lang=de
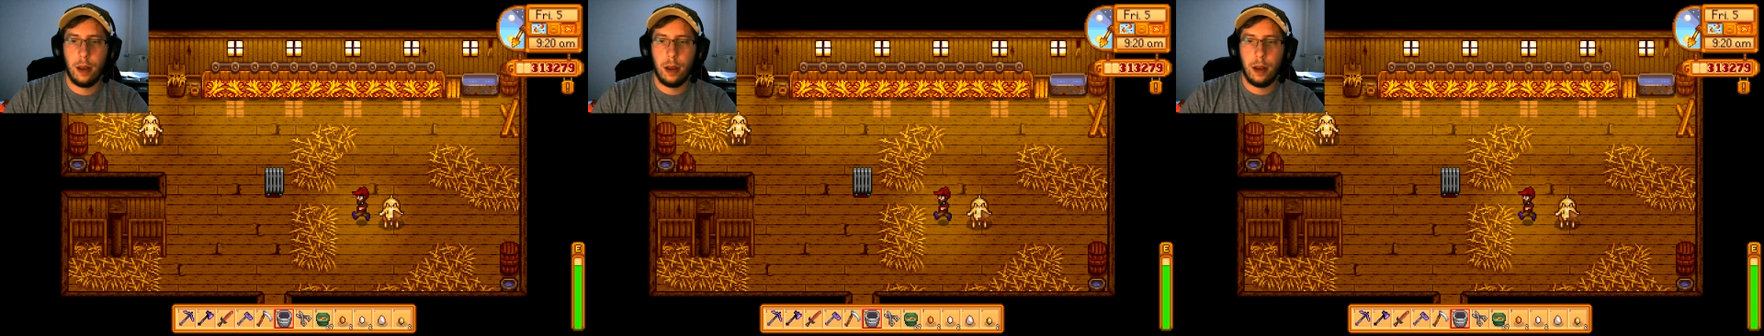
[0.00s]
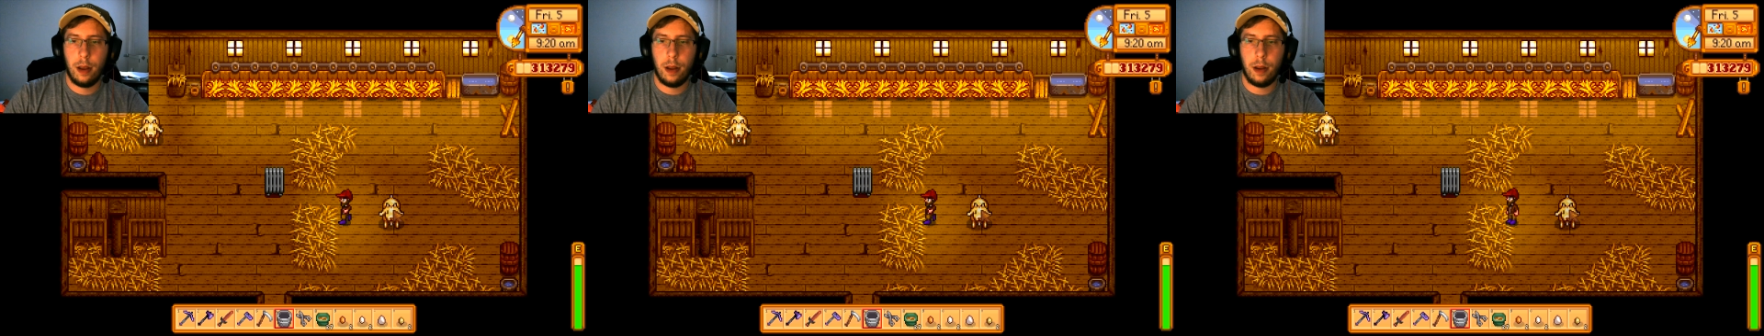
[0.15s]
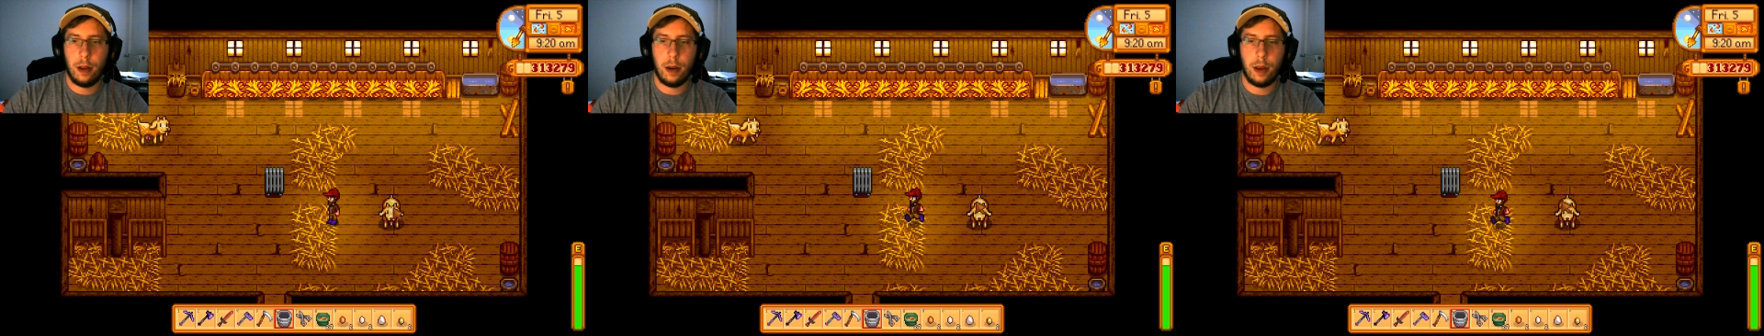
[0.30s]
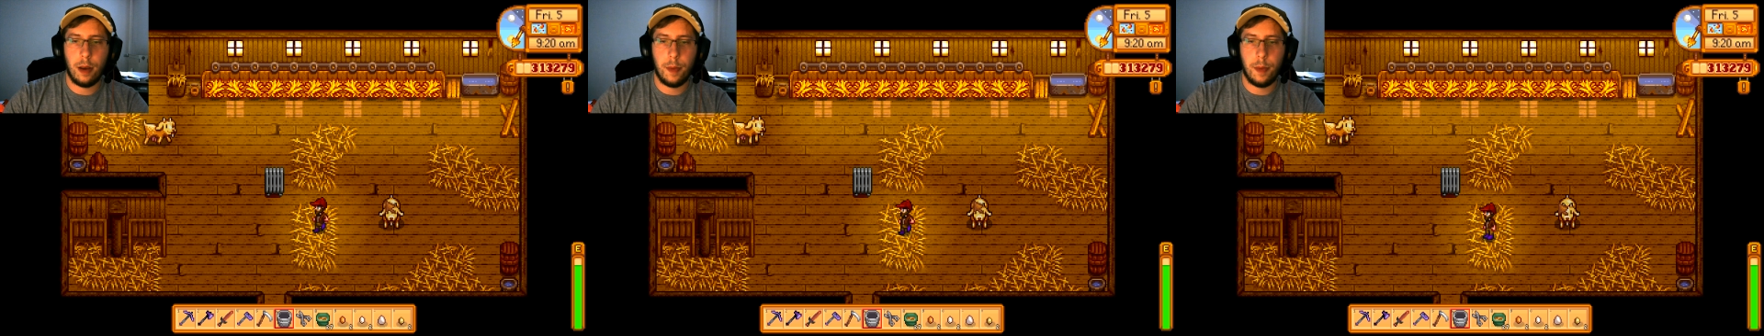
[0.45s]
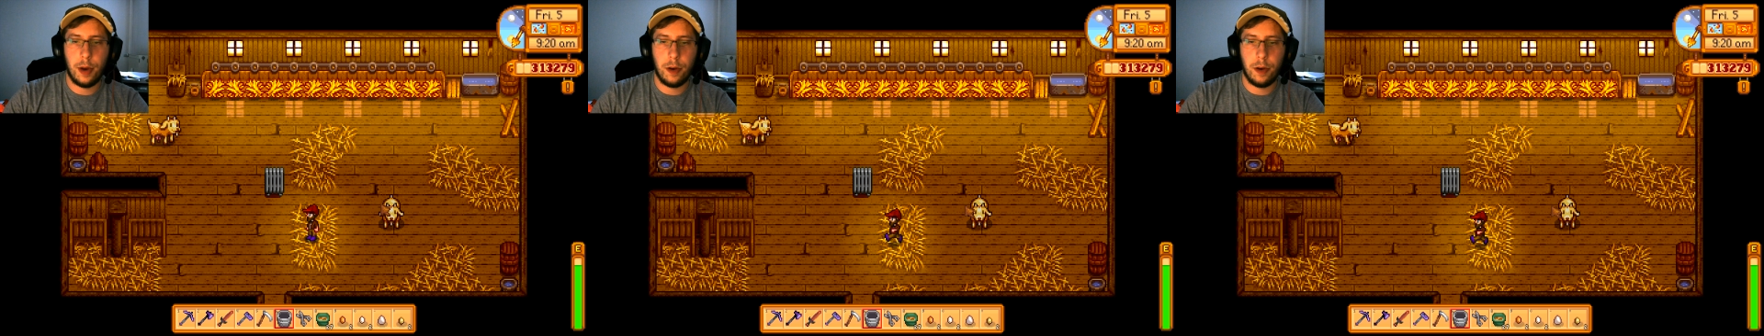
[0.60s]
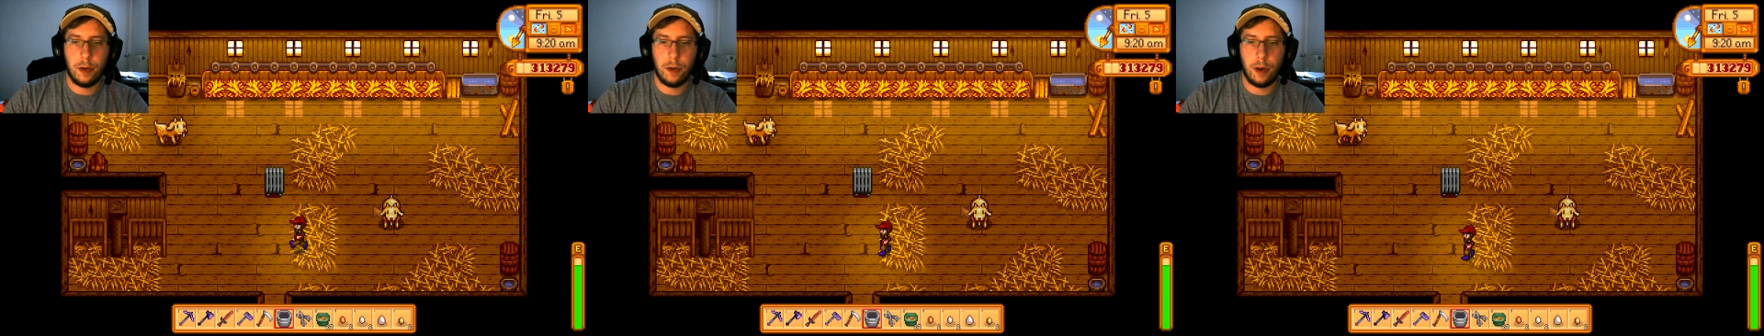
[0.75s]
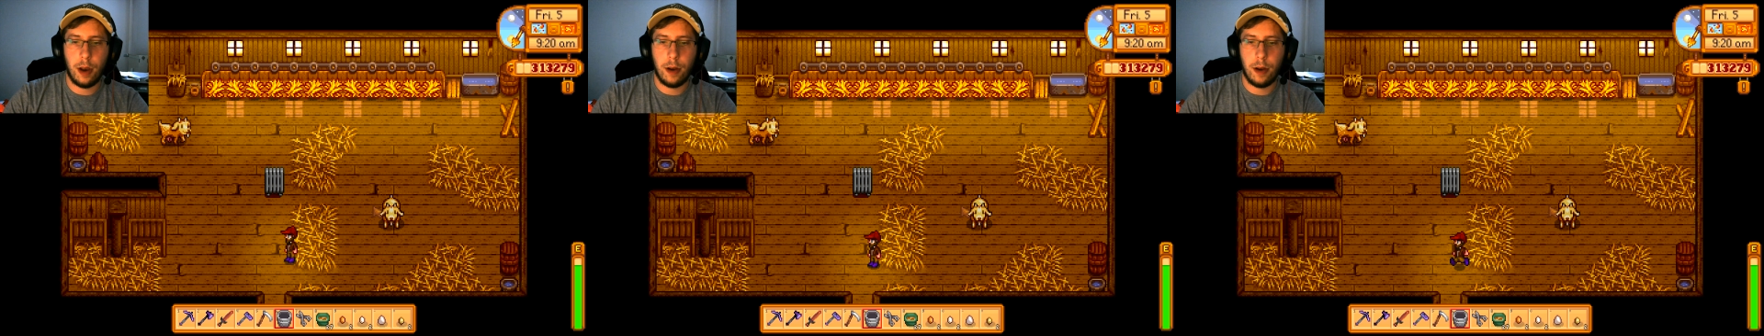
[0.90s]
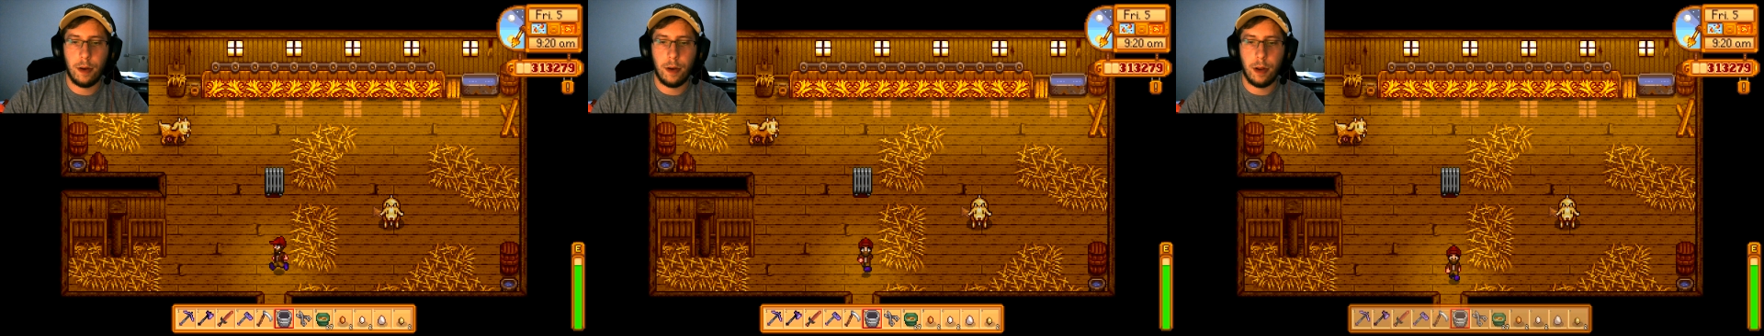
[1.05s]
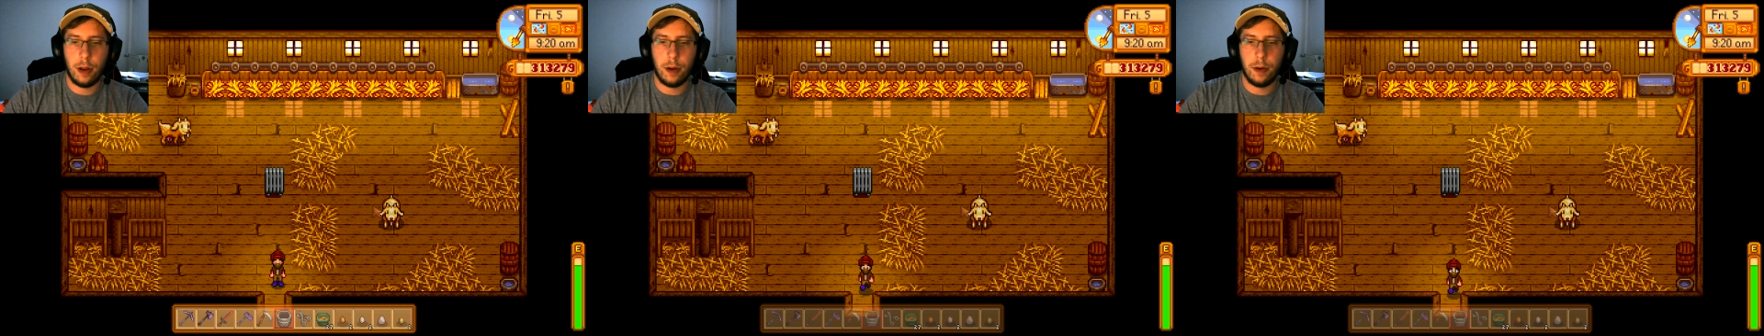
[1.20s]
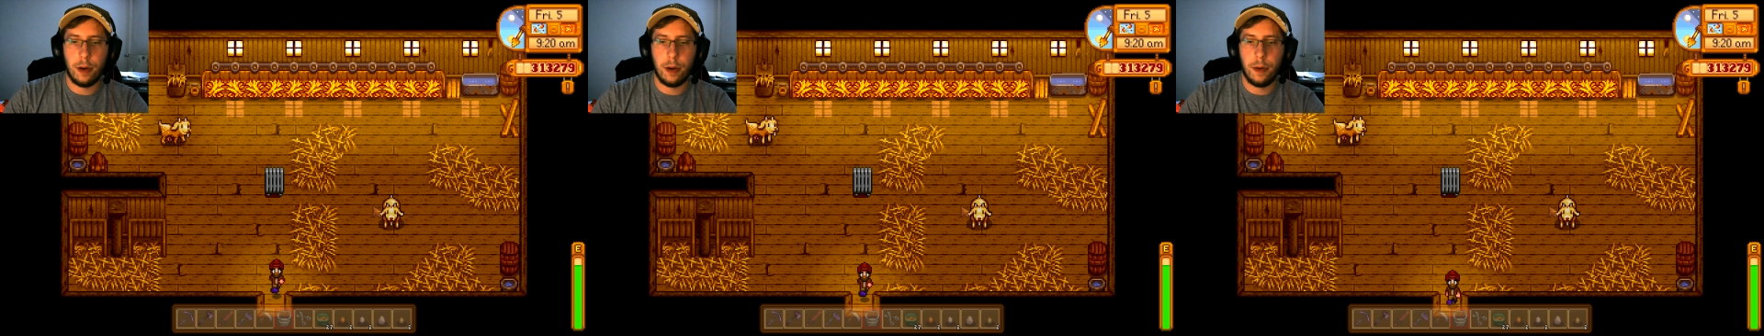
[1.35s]
Hatte ich ja mal auch schon
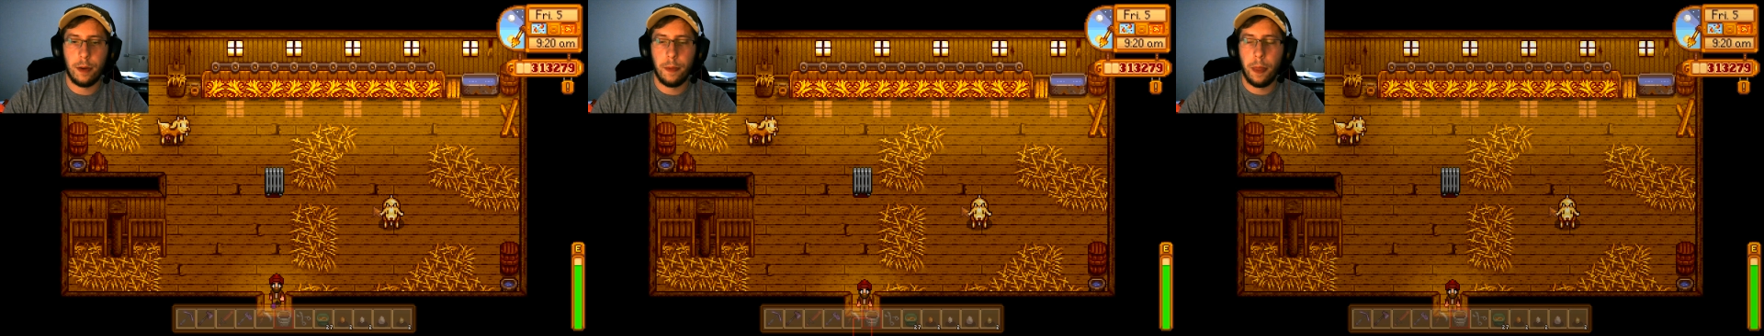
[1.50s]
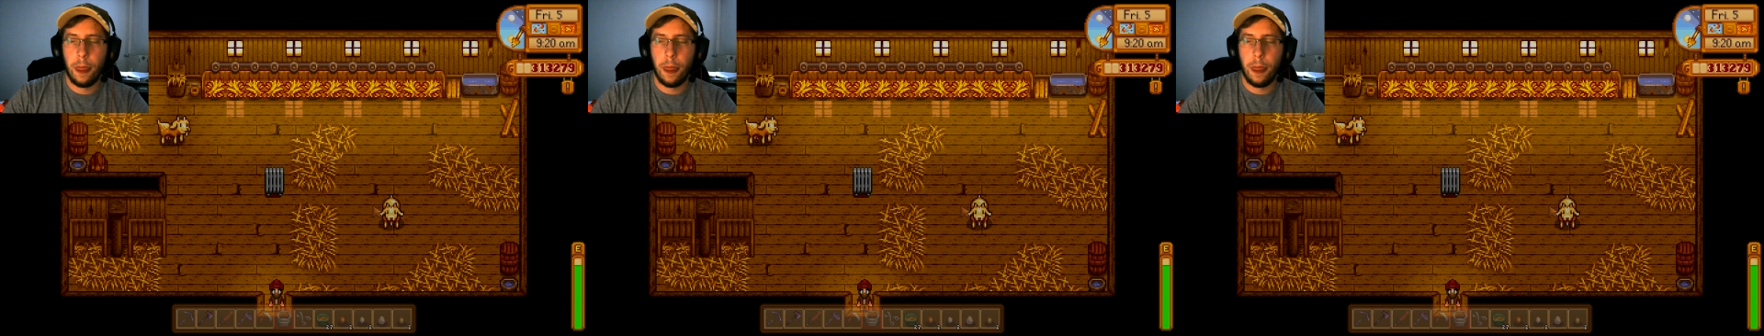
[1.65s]
geknuddelt, gut.